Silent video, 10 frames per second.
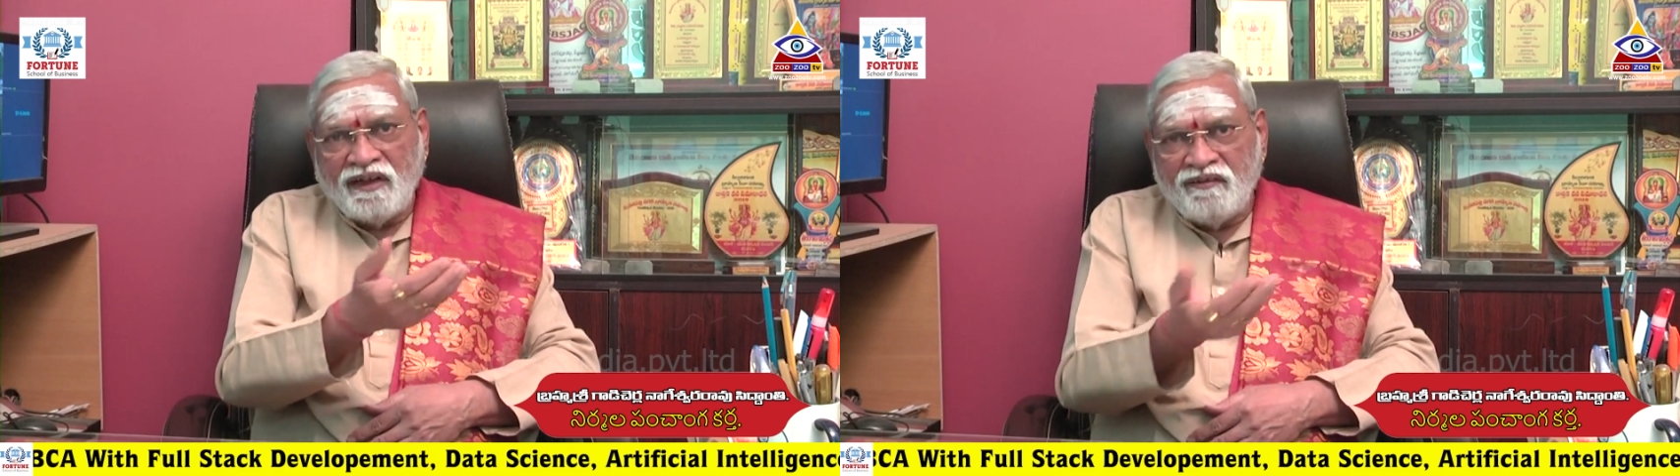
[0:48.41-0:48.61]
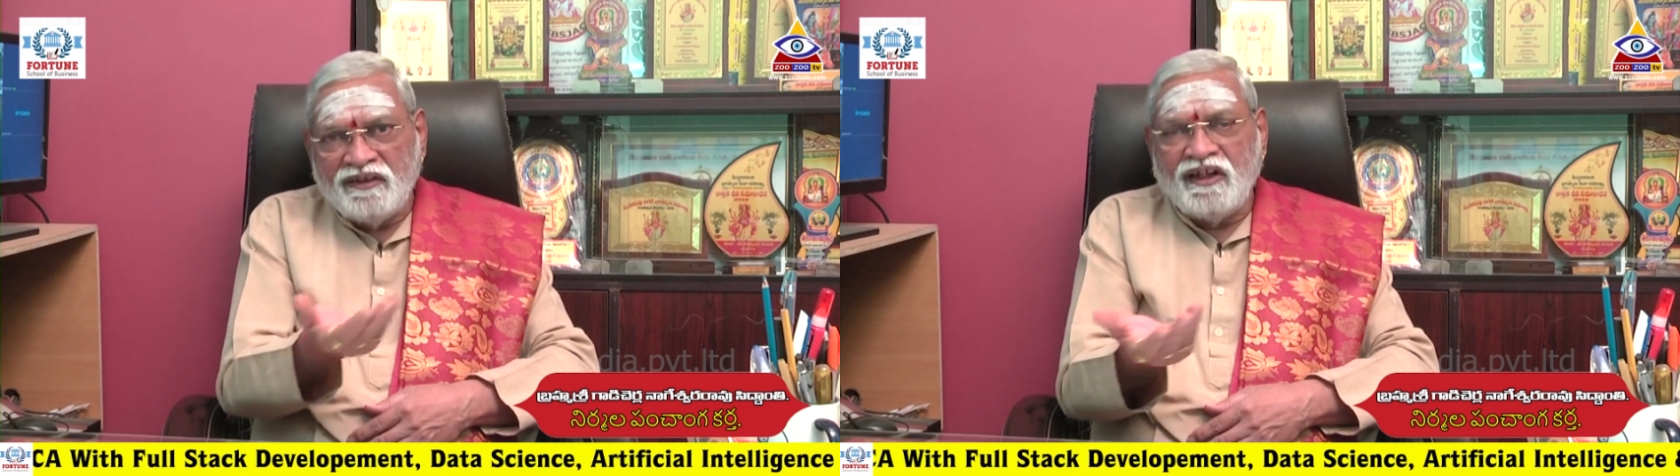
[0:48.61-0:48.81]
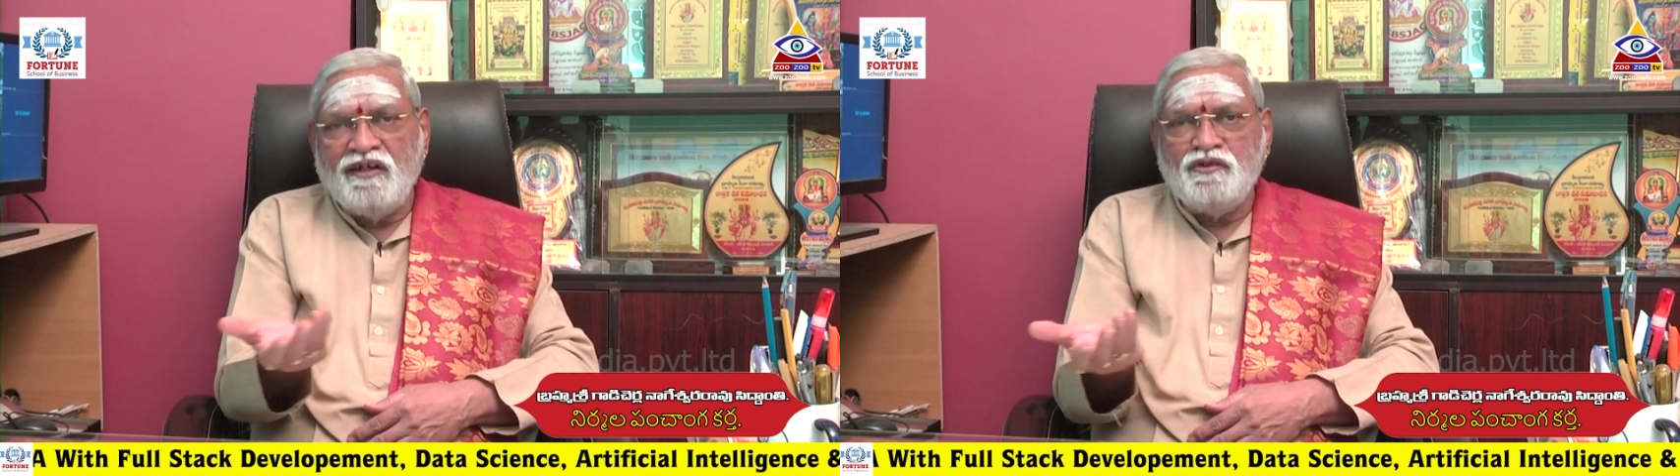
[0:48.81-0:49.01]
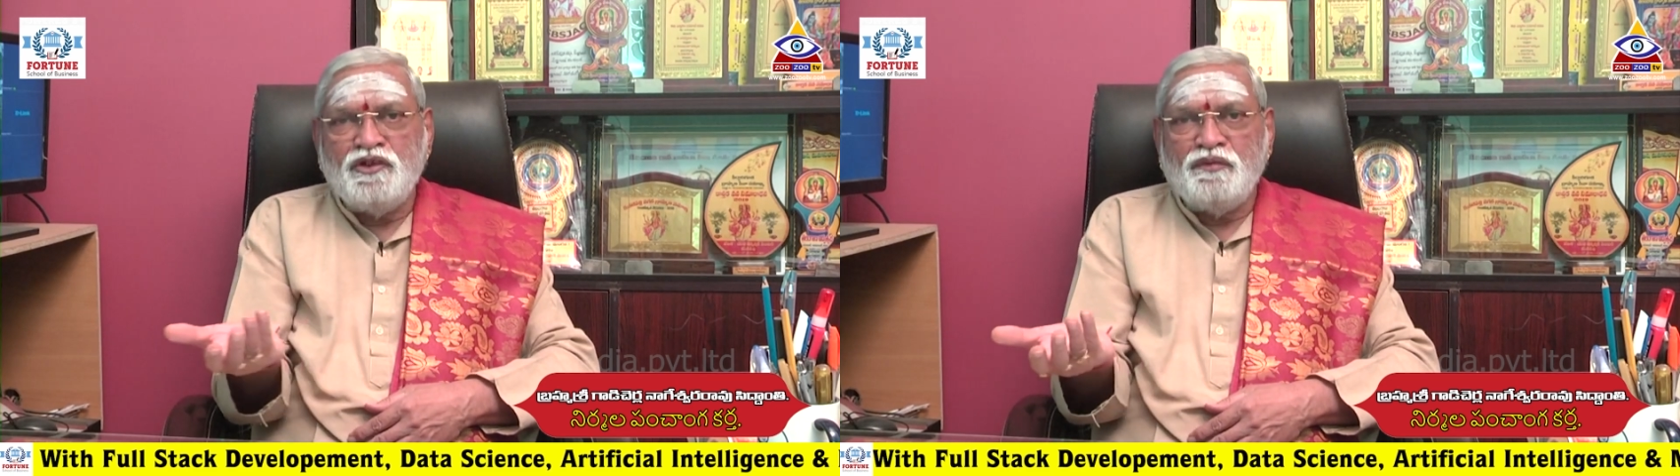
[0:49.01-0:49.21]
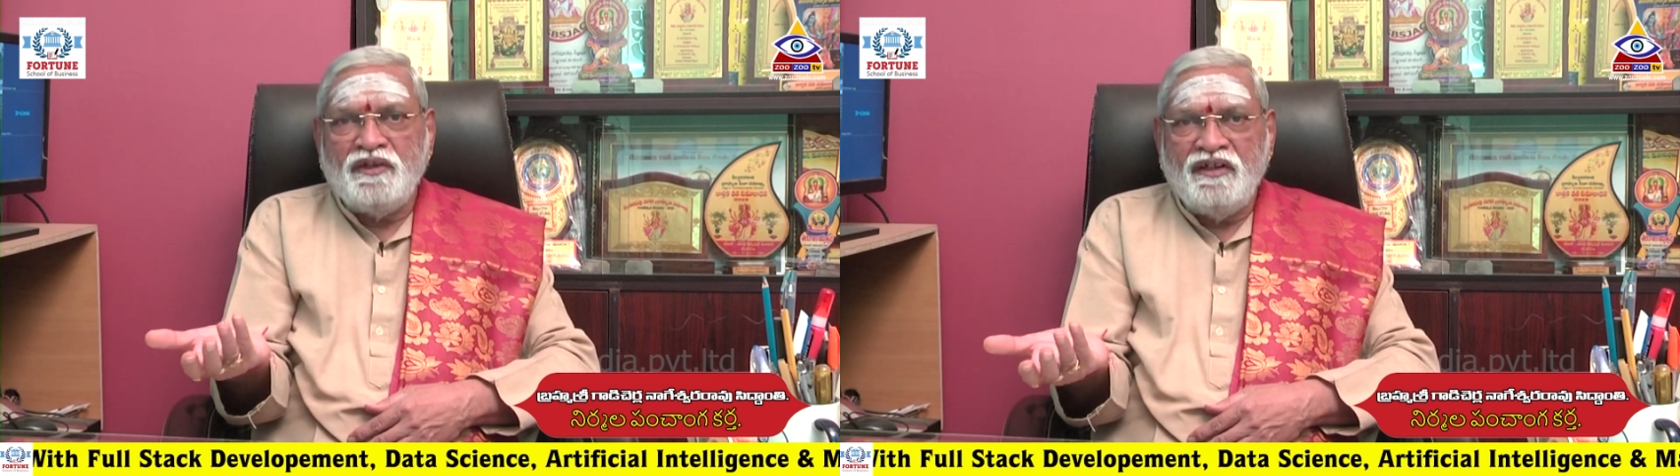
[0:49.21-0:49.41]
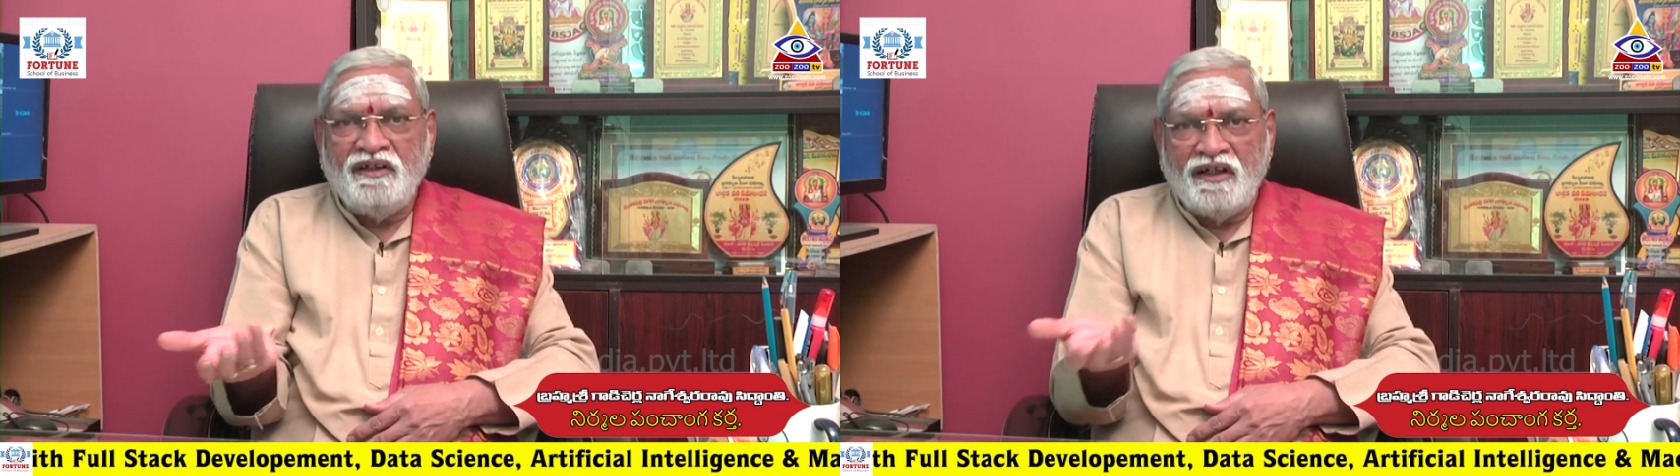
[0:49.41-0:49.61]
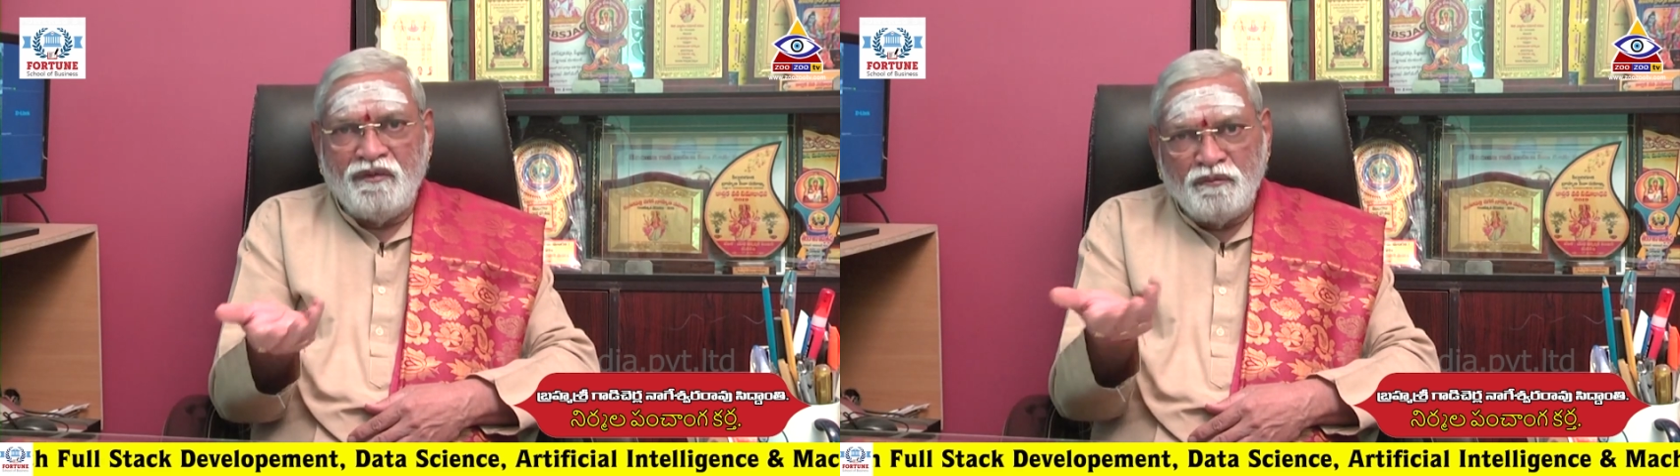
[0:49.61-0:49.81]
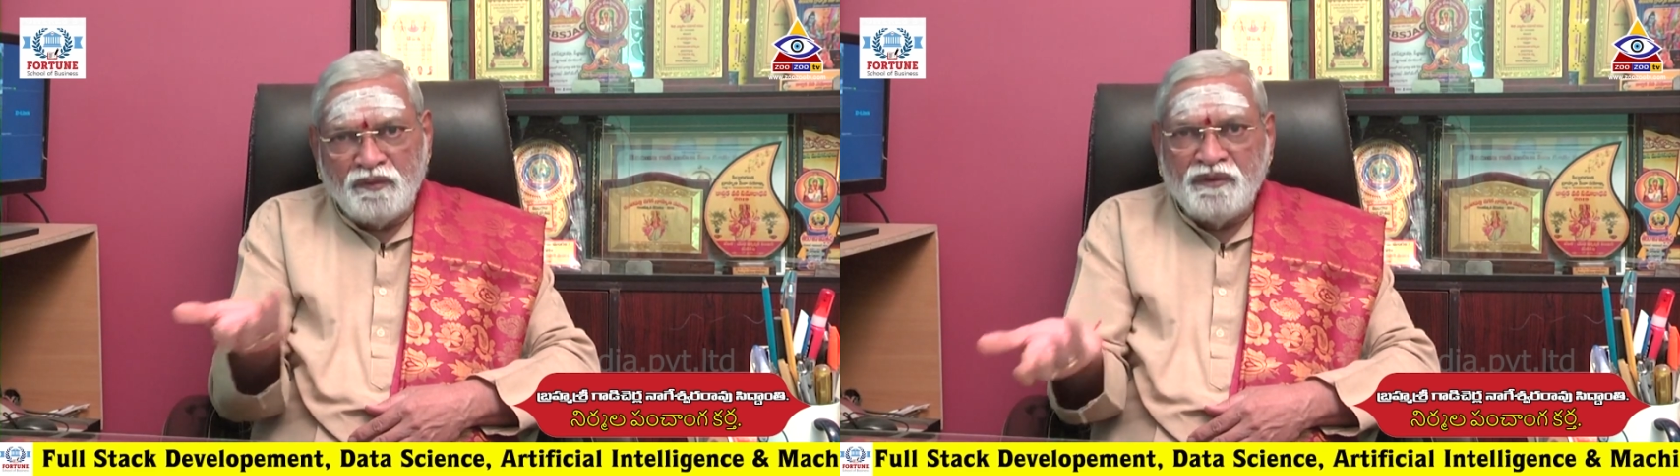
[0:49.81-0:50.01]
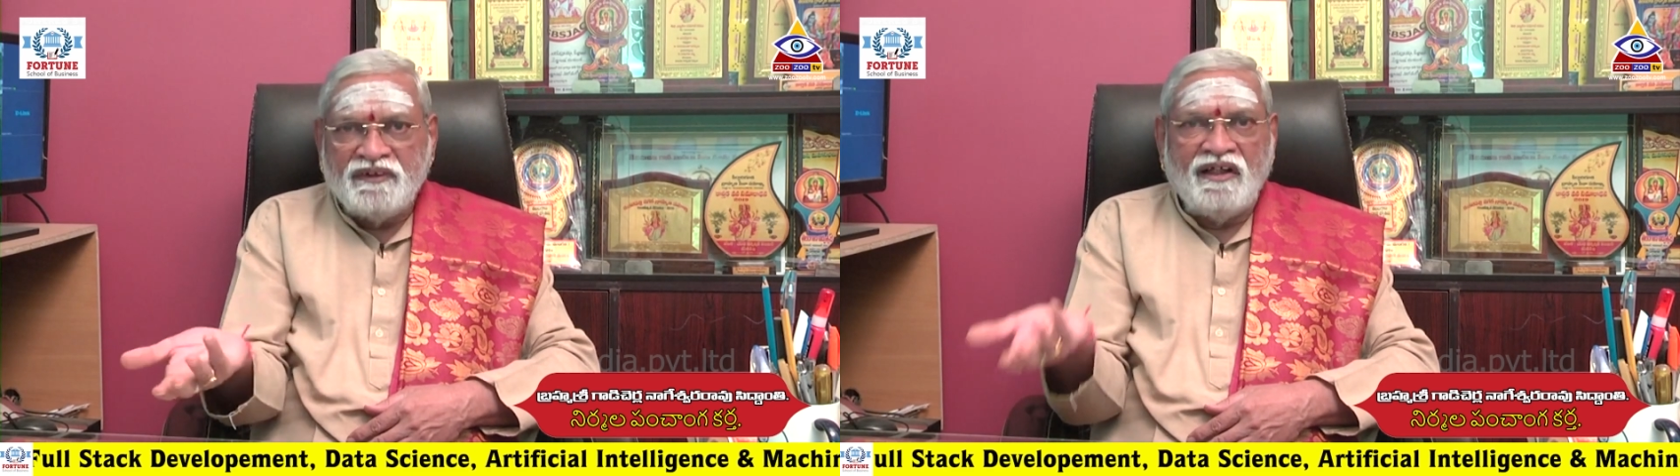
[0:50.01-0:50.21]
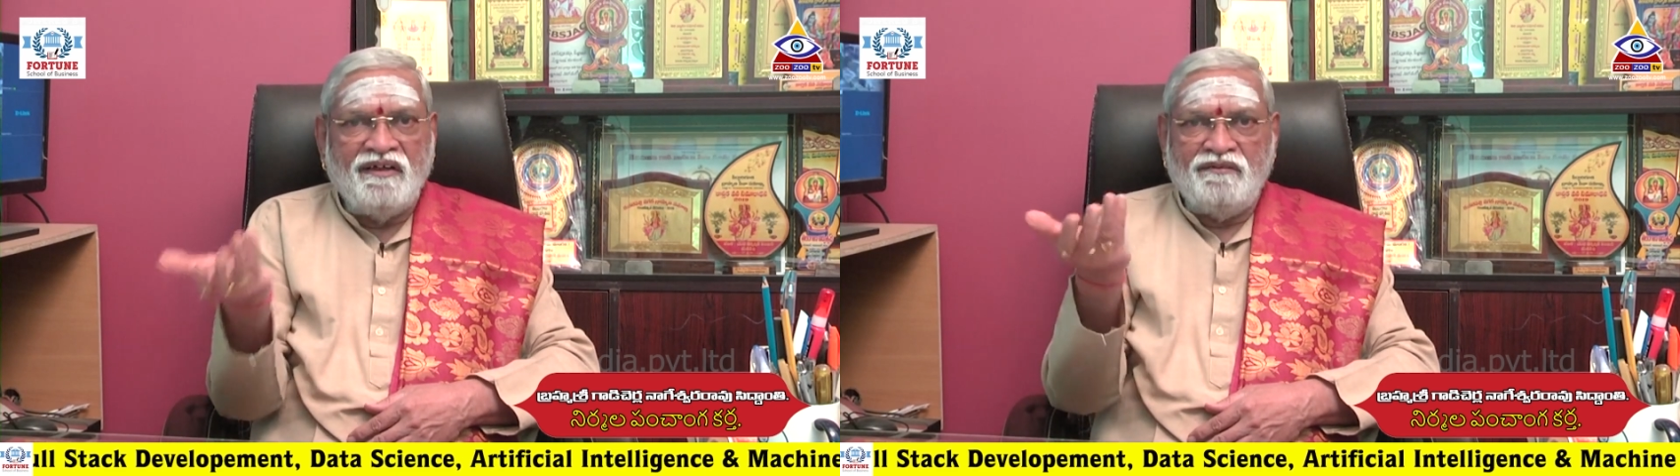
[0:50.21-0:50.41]
తర్వాత రావచ్చిపోయే
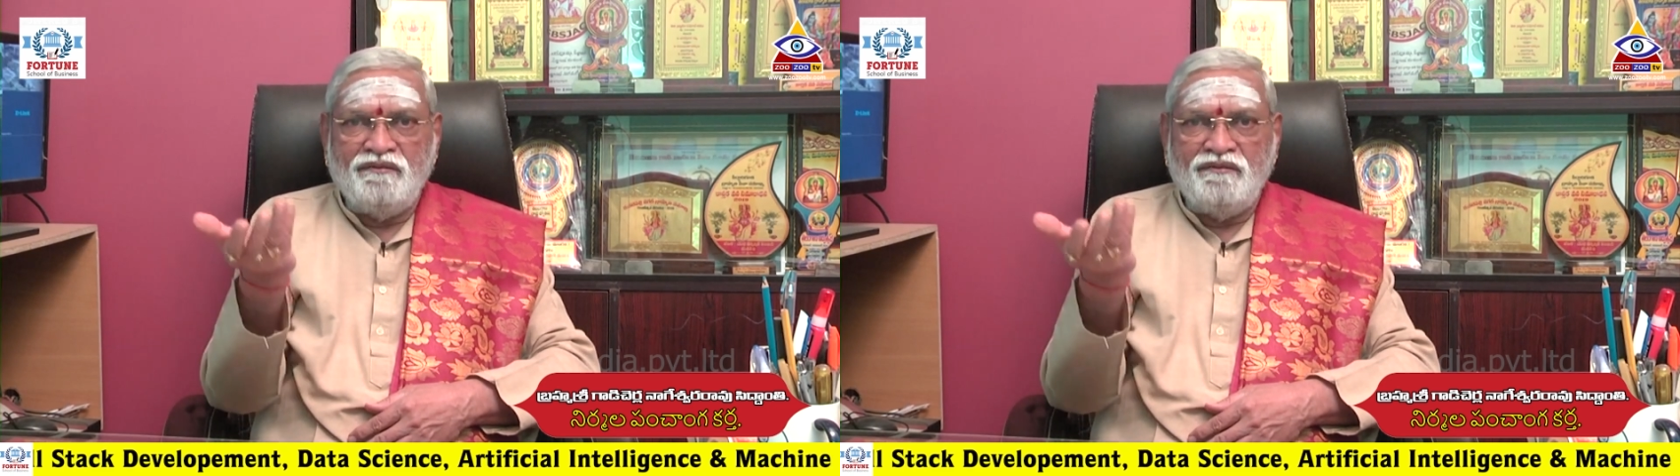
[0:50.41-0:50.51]
మిగతా